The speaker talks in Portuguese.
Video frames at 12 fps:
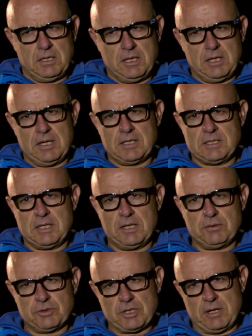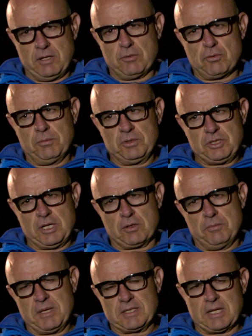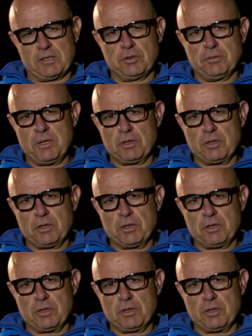E esse ano já, eu como tinha começado no